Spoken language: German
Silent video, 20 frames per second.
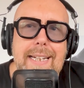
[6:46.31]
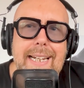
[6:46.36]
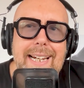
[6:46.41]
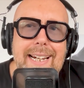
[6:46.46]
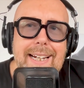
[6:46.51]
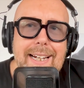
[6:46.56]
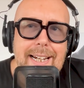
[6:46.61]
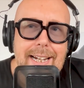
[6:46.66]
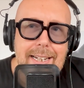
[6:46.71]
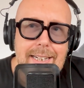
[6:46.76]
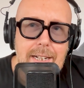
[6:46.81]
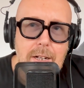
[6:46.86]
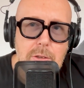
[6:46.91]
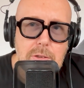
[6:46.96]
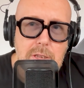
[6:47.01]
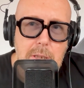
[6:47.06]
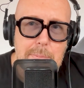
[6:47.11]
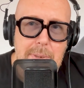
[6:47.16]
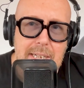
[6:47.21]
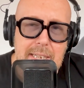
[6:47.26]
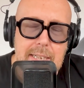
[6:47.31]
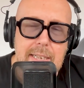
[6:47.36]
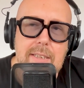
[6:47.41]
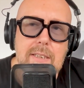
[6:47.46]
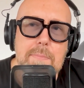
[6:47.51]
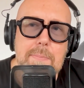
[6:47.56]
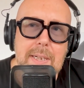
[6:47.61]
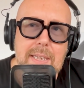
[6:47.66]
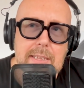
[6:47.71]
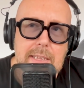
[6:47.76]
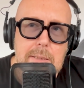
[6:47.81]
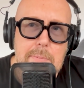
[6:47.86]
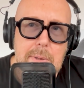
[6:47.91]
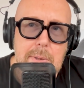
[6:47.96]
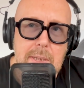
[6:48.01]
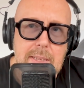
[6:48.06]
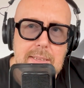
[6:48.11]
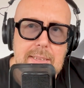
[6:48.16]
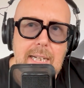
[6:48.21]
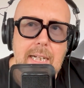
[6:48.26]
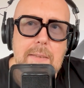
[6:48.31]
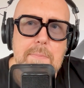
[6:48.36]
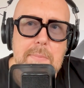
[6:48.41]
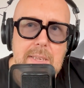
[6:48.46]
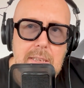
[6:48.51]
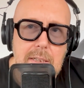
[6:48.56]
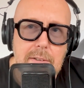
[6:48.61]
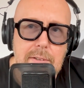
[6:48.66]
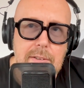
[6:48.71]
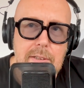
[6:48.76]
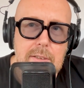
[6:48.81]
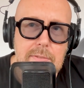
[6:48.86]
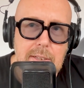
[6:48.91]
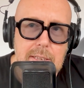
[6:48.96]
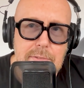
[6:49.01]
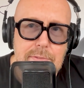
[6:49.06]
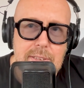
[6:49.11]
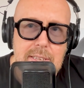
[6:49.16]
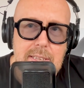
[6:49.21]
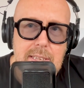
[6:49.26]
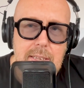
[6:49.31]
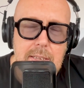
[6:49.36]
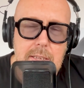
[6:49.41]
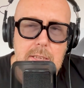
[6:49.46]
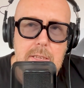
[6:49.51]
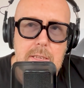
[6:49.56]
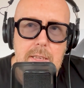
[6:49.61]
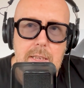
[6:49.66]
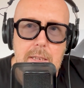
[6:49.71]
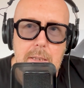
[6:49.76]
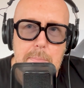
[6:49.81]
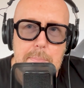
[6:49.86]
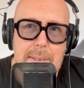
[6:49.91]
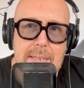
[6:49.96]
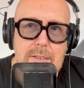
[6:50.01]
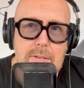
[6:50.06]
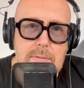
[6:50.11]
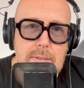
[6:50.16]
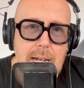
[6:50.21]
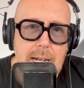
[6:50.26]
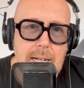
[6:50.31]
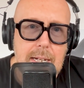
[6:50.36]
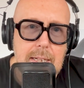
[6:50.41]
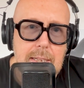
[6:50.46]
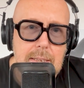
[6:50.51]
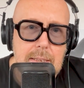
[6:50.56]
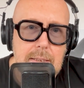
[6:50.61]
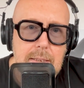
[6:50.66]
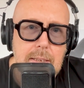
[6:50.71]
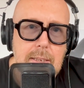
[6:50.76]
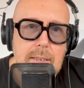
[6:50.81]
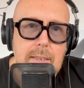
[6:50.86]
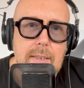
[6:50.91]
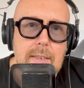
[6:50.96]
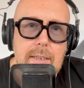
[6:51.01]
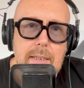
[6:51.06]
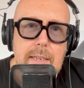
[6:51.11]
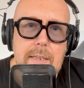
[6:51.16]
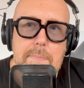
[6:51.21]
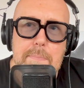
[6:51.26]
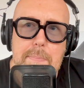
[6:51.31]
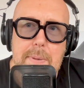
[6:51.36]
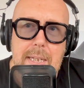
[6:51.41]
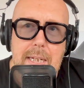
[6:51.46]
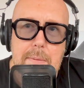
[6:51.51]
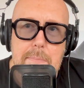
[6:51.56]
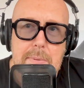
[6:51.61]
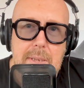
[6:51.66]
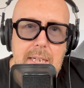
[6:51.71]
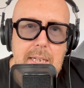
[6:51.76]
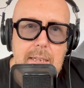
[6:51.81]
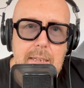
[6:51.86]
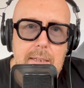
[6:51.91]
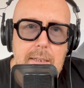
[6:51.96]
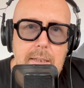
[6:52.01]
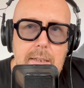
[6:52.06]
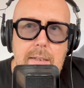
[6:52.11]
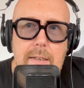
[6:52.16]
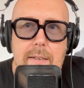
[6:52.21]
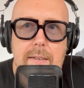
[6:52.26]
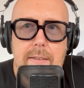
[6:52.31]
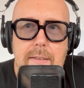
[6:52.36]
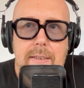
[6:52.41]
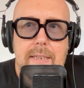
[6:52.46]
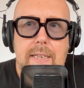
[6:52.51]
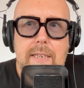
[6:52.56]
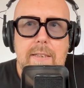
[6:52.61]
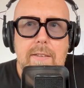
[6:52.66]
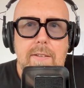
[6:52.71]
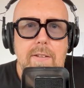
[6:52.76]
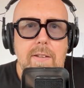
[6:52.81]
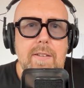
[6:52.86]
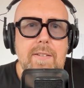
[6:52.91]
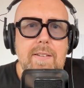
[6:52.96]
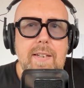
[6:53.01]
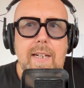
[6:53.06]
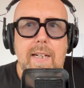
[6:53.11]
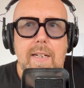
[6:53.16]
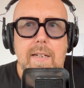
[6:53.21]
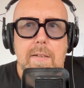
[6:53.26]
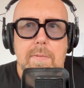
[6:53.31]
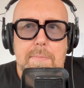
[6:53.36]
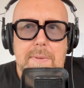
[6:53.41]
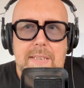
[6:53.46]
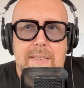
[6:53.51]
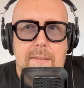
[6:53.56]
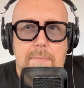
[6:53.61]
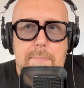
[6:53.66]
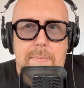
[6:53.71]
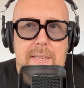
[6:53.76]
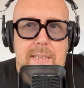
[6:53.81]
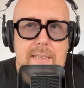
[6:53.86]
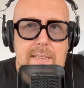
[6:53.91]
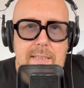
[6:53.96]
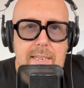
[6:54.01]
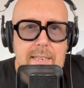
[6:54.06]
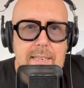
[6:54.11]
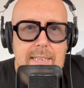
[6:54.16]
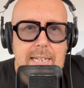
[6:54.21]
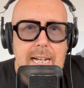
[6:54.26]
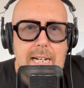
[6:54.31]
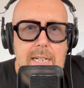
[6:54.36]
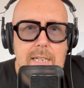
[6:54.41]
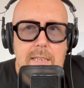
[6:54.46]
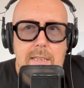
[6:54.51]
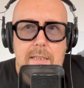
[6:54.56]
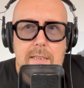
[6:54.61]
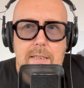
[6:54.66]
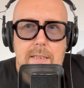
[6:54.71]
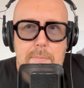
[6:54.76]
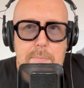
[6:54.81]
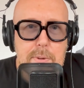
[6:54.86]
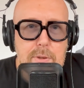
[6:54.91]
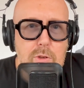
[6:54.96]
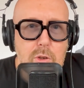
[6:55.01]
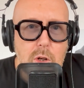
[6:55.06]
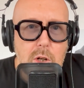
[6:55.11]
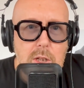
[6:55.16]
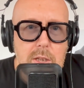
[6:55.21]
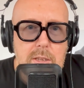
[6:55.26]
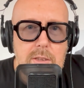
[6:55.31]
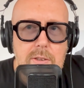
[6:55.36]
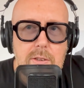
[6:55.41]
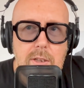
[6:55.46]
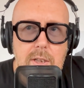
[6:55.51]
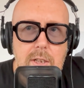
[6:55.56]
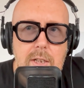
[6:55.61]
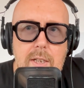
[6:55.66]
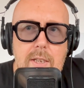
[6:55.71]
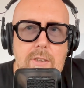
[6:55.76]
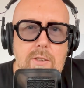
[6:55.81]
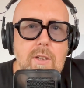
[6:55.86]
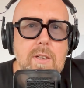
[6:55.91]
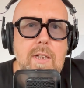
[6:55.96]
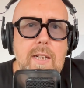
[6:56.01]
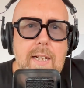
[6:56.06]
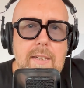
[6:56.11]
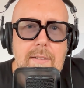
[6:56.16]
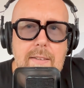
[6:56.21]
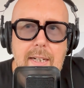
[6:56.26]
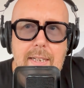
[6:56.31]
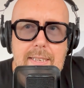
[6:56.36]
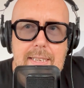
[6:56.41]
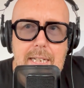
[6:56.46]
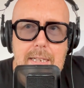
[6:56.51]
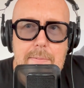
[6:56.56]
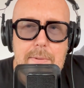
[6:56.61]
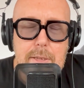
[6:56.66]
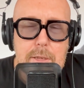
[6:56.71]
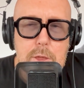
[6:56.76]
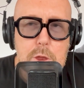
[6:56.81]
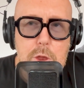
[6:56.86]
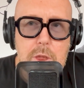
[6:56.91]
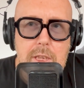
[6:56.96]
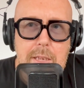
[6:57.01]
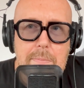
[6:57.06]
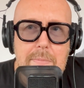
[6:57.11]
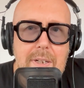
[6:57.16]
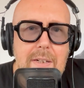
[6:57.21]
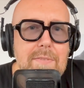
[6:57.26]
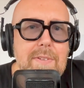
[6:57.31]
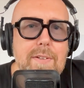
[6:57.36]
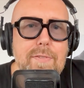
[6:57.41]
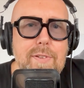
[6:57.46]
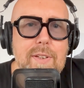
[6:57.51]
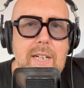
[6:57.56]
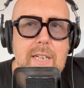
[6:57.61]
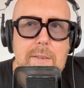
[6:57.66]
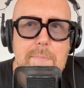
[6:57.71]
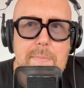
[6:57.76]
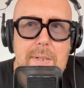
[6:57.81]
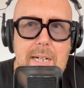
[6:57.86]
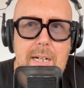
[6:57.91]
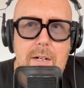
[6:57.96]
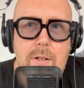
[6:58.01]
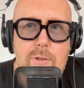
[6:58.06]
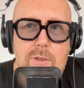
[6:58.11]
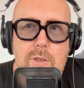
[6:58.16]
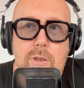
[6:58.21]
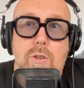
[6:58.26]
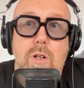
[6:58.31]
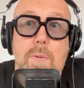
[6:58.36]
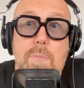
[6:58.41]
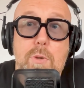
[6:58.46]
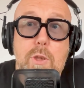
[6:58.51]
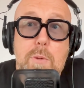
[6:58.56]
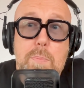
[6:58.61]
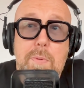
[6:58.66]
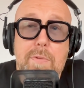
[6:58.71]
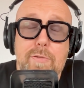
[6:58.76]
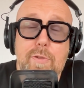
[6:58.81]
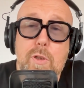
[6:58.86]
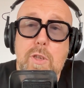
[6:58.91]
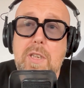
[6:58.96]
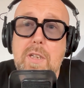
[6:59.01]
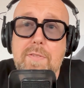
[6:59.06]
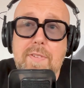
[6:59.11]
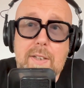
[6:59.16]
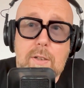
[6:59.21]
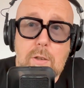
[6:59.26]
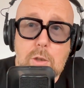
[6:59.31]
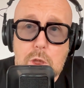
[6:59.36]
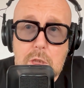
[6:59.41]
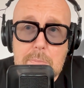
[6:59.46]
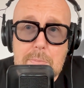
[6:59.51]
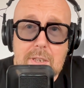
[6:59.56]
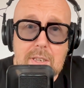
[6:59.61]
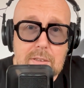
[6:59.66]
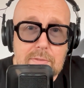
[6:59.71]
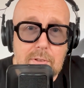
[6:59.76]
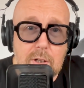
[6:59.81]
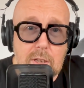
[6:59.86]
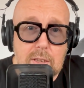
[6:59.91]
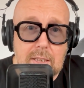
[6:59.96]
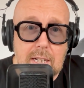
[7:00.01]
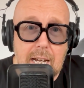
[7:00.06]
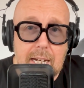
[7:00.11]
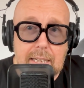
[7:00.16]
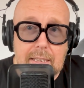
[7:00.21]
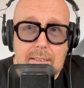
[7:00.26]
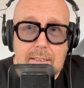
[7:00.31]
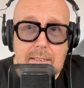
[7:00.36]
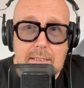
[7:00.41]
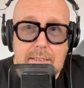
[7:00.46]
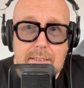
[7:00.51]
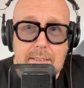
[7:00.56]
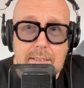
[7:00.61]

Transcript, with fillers: Der Herr Lauterbach hätte mal lieber sein minder qualifiziertes äh, Personal im BMG äh, nicht äh, teleministeriell betreut, sondern hätte das selber geschrieben, dann wäre vielleicht mehr rausgekommen. Und ich befürchte, es wäre noch schlimmer geworden eigentlich.